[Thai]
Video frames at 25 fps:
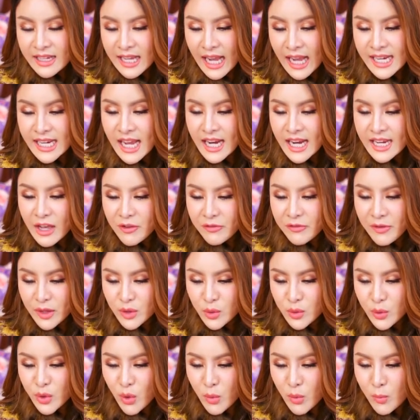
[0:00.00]
ไกด์นาเดียแฟ
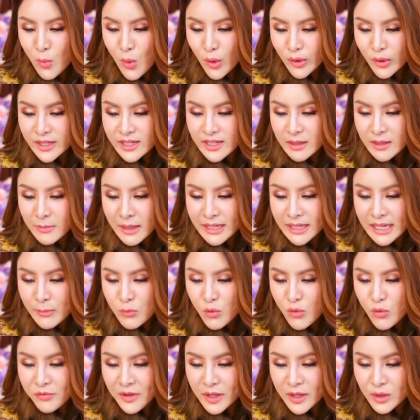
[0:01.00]
นตัวยงบวกหนึ่งมาดา
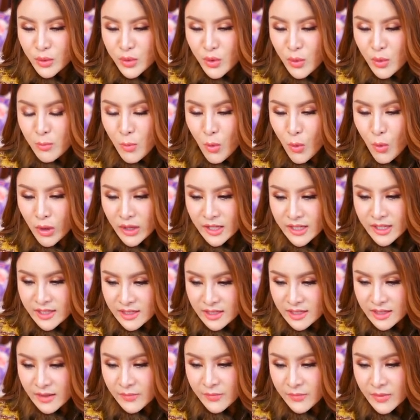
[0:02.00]
มอูแฟนตัวยงบวกห
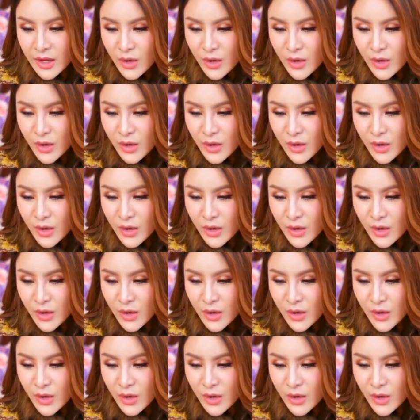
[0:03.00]
นึ่ง